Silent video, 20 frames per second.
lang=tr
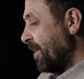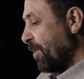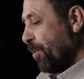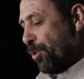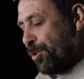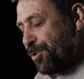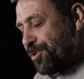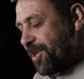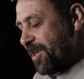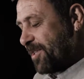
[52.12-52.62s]
Hani
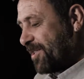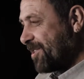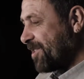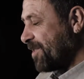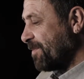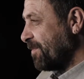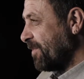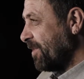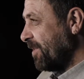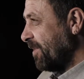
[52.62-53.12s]
ölseydin
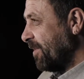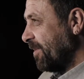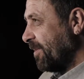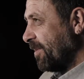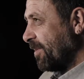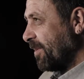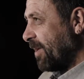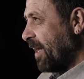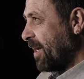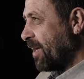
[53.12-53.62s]
şimdi
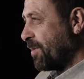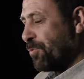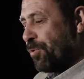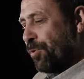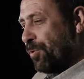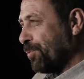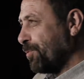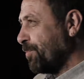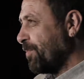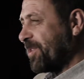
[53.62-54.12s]
hani ne
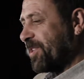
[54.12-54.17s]
oldu